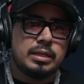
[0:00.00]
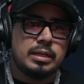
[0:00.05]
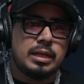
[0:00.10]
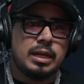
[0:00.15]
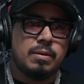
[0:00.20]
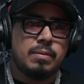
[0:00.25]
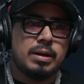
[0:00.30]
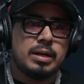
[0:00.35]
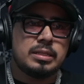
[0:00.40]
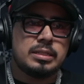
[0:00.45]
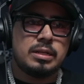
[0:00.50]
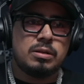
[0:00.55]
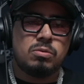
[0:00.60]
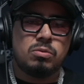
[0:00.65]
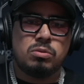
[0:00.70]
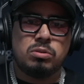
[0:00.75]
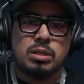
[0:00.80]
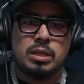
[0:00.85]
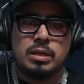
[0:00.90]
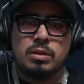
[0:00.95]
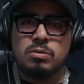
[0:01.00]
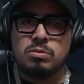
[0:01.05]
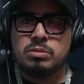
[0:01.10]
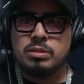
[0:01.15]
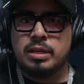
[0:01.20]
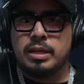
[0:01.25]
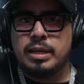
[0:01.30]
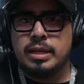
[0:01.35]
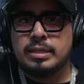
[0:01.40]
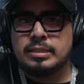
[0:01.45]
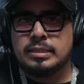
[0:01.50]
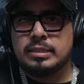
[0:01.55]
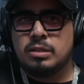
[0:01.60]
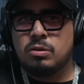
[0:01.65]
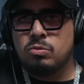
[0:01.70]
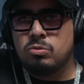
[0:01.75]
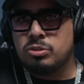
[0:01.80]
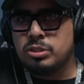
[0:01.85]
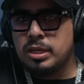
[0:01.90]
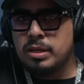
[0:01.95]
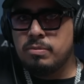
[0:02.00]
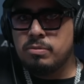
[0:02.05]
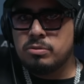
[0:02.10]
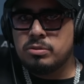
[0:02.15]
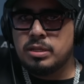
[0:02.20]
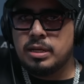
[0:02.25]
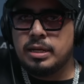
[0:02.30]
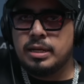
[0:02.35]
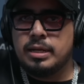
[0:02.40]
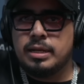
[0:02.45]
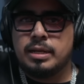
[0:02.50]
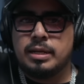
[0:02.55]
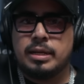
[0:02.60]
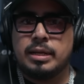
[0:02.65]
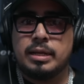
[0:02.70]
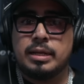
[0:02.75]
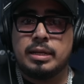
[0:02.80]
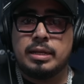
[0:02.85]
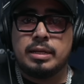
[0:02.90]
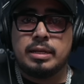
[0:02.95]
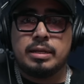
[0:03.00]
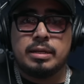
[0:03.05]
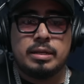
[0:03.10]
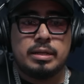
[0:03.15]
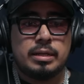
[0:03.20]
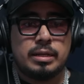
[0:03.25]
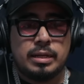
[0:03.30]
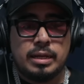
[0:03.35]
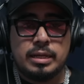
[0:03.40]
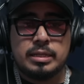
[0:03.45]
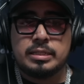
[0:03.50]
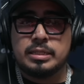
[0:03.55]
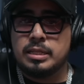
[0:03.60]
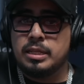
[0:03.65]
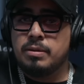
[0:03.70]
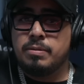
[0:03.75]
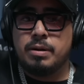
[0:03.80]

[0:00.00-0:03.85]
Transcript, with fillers: que van a ser contenidos exclusivos, o sea, que, que, sí de